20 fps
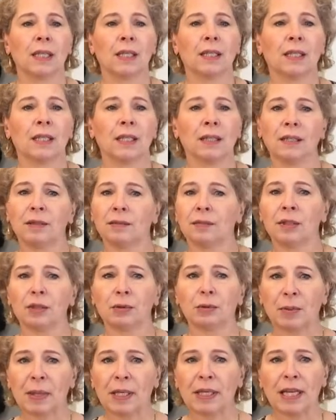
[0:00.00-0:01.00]
äh,
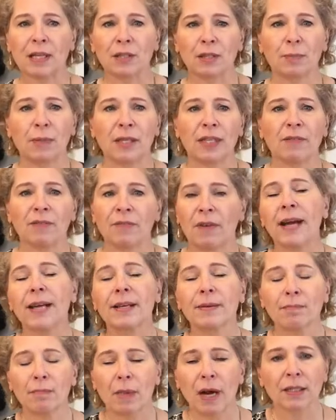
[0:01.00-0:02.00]
sprich also mit dem
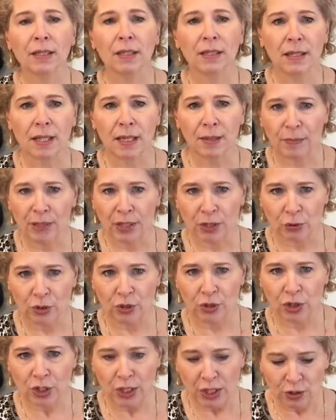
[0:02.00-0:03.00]
weiten Maßsystem der
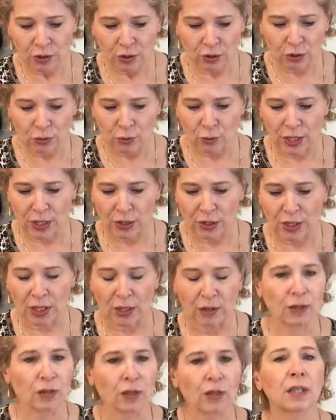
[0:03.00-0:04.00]
deutschen
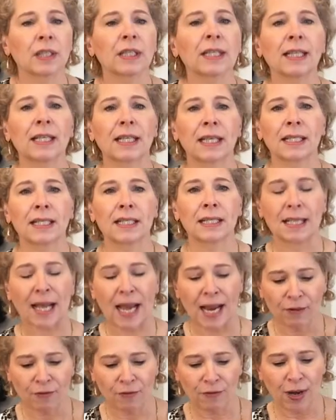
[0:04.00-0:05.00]
Kinderschuhhersteller, sondern hier geht es
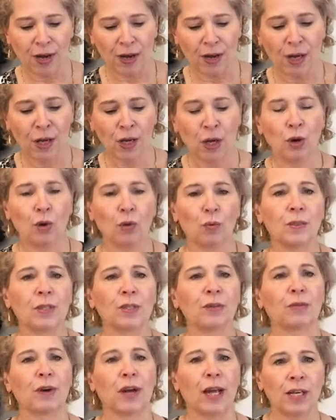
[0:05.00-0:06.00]
einfach um
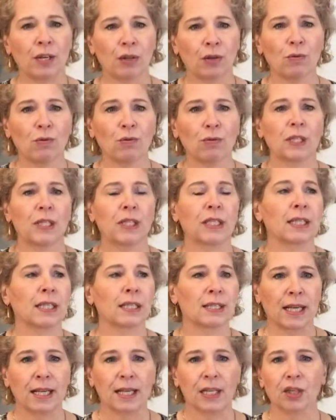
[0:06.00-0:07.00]
die Veränderung, die die
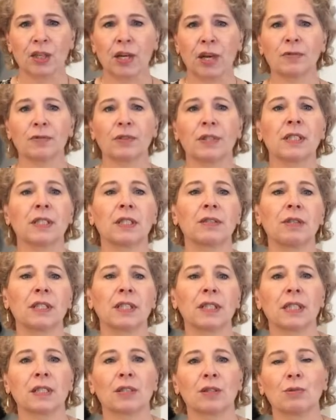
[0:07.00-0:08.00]
Gesellschaft, die
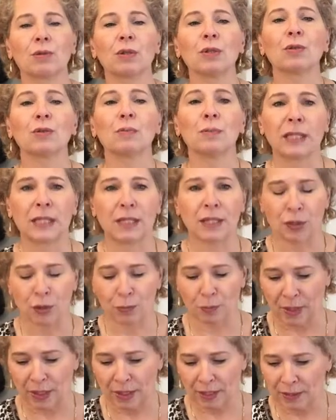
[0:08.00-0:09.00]
Zivilisation so mit
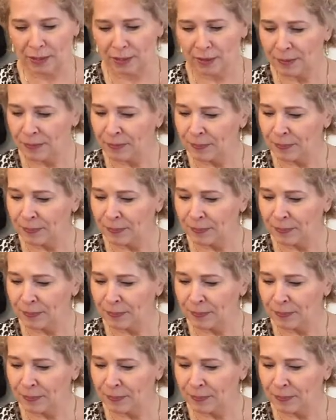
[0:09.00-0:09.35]
sich bringt.